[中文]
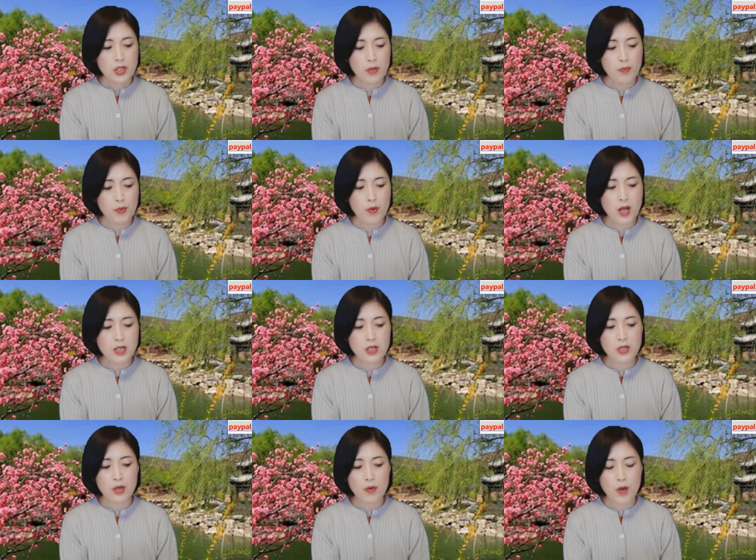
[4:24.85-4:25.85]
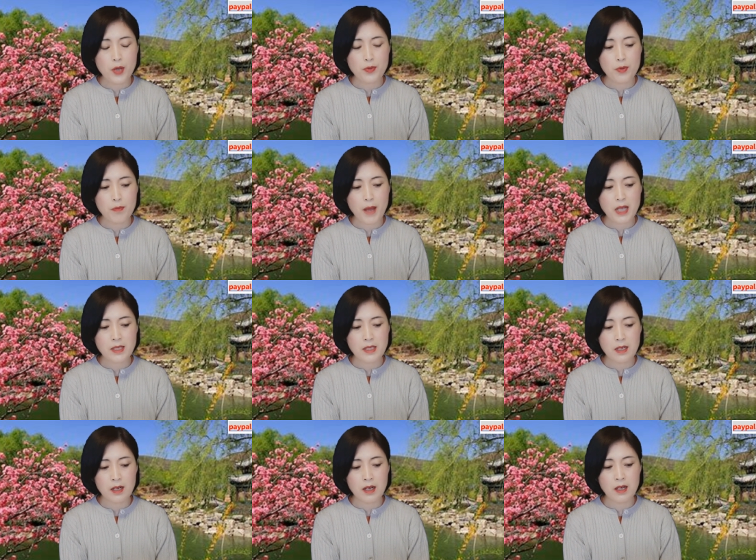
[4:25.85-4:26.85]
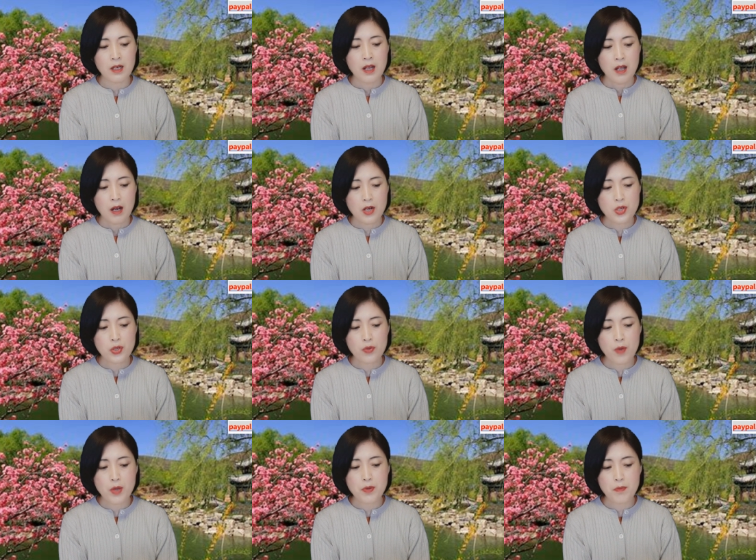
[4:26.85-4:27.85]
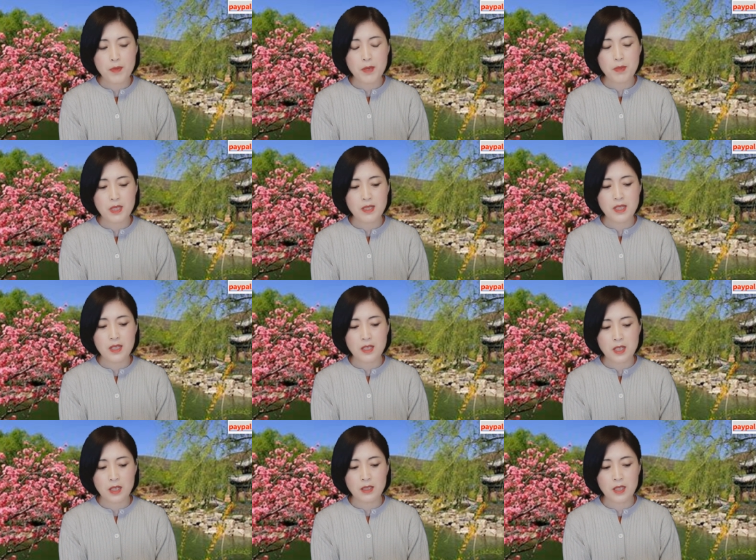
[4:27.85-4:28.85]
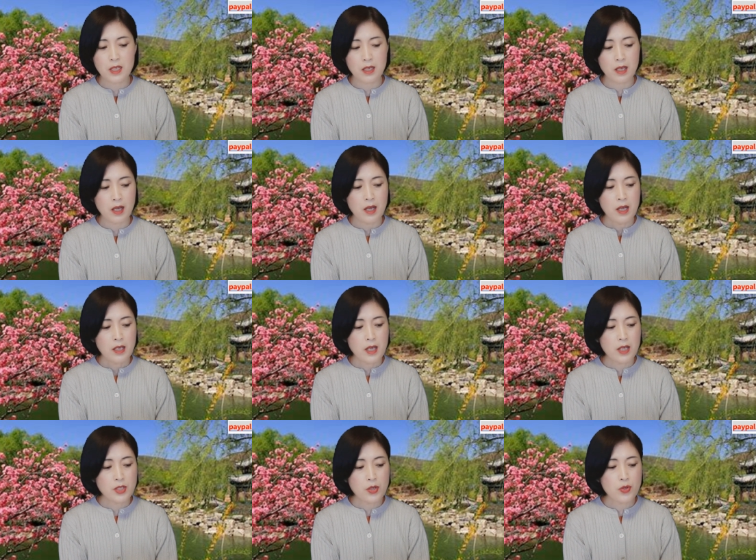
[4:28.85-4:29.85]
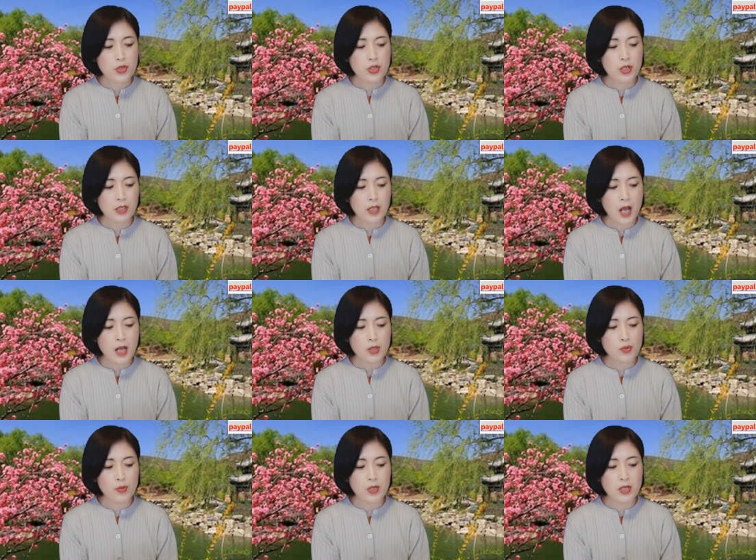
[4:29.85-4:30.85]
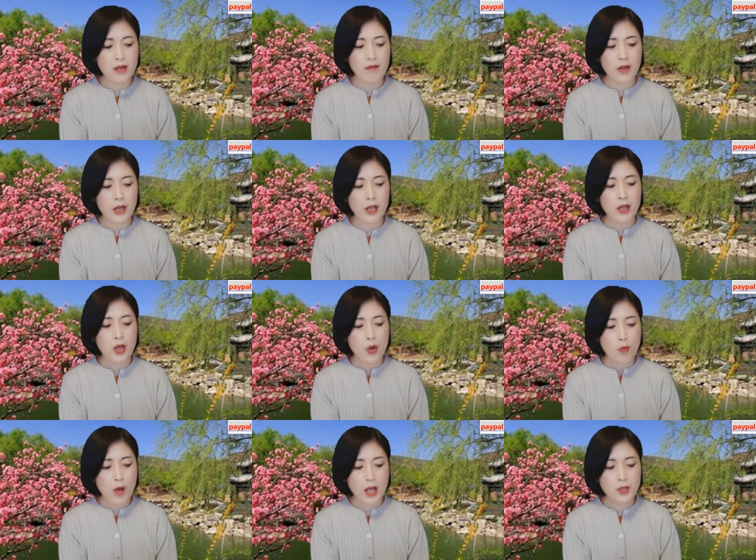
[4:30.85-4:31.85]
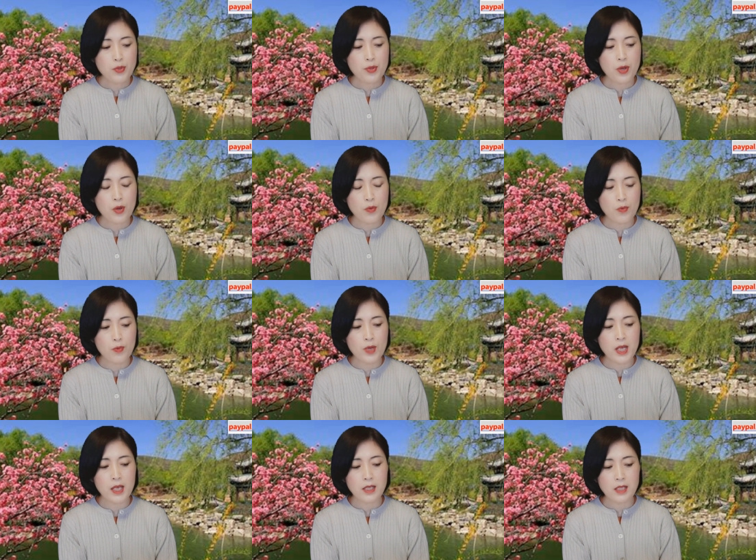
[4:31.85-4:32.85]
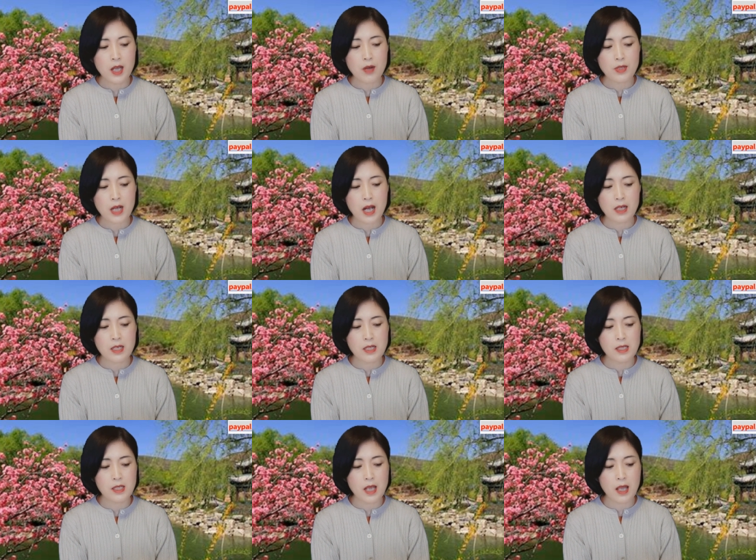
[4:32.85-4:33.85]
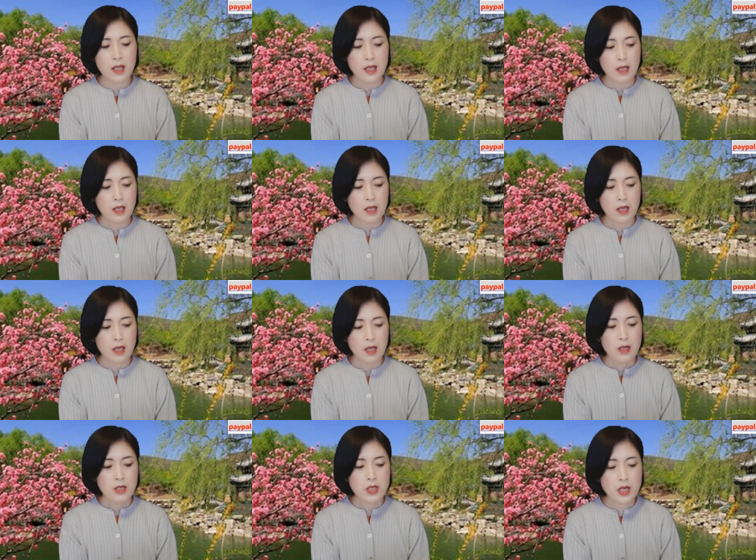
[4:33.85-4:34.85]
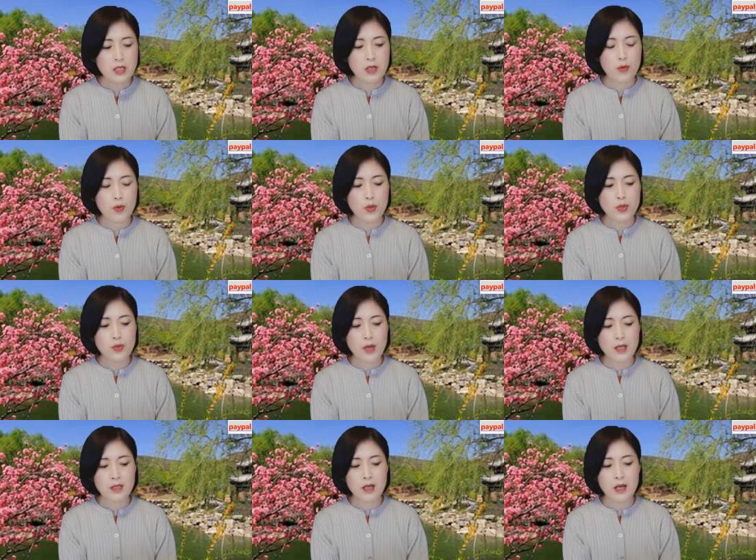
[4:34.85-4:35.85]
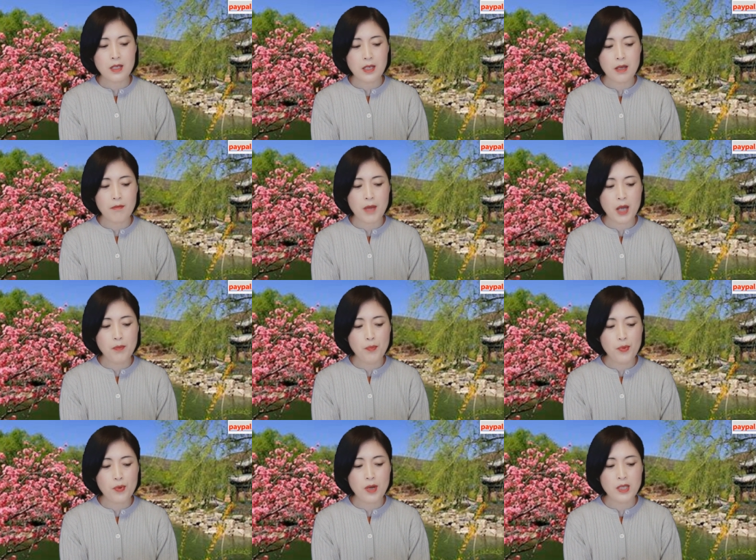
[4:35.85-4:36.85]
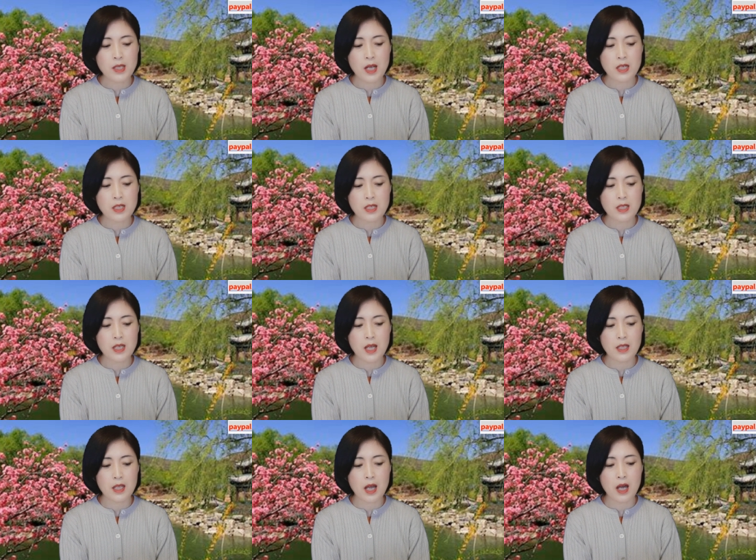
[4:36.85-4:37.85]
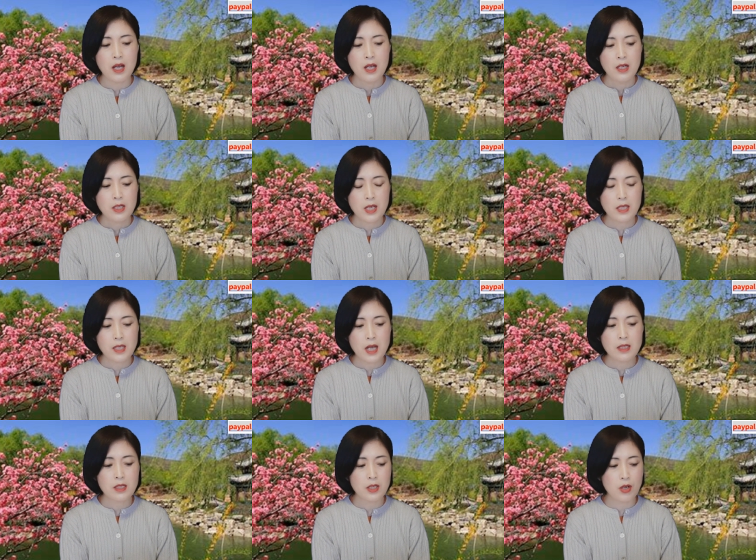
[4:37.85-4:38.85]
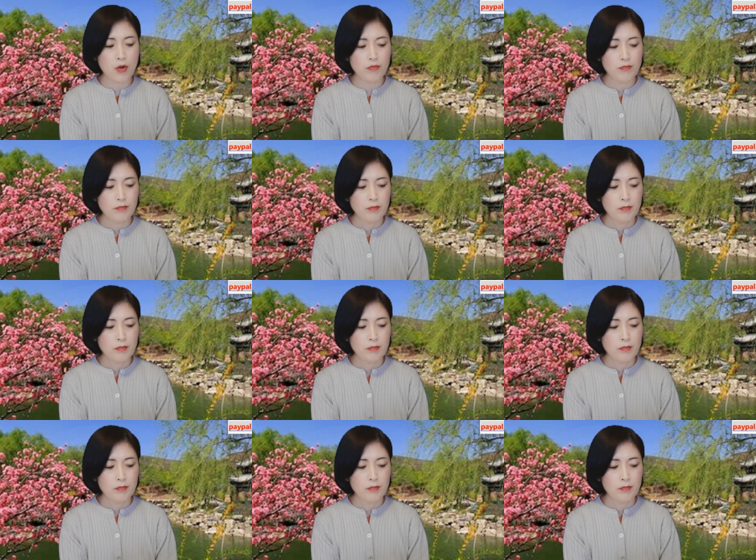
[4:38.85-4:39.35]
这不光是关于巴希尔，而是关于 BBC 整体，也就是他所认为完全无力调查事件，甚至于选择隐瞒不光彩事件的这家机构。